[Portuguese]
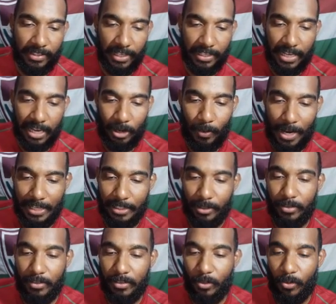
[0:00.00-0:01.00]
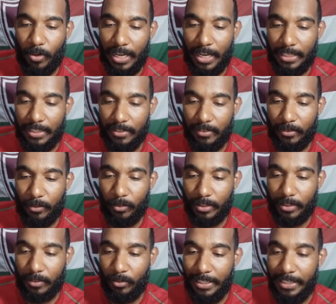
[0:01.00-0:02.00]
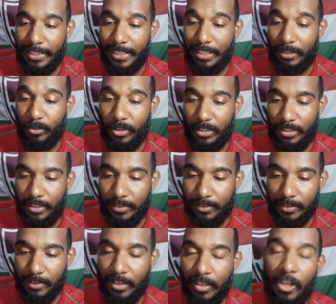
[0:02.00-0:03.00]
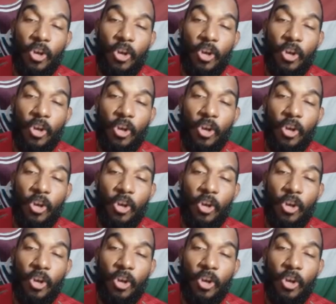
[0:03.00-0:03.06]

ainda aguarda o desenrolar da situação dele na justiça.